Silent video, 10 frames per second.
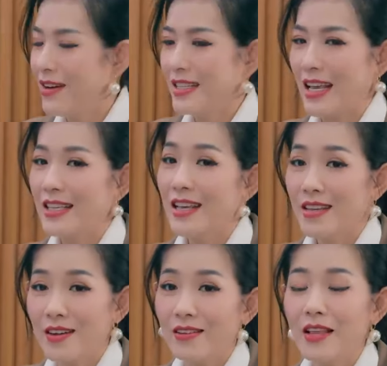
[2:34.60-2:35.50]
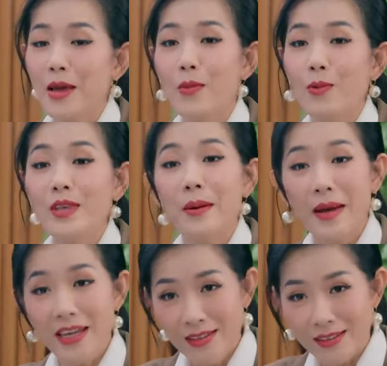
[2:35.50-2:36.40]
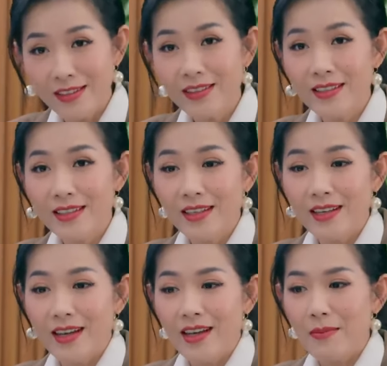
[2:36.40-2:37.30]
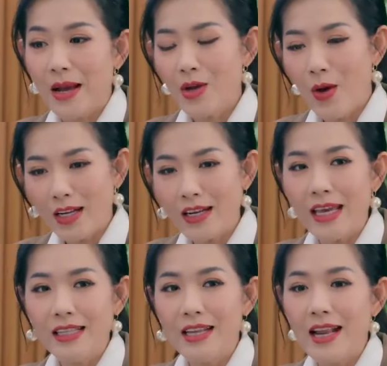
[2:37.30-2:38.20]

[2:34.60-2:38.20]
và sẽ xây dựng thêm một nhà máy nữa. Bản kế hoạch này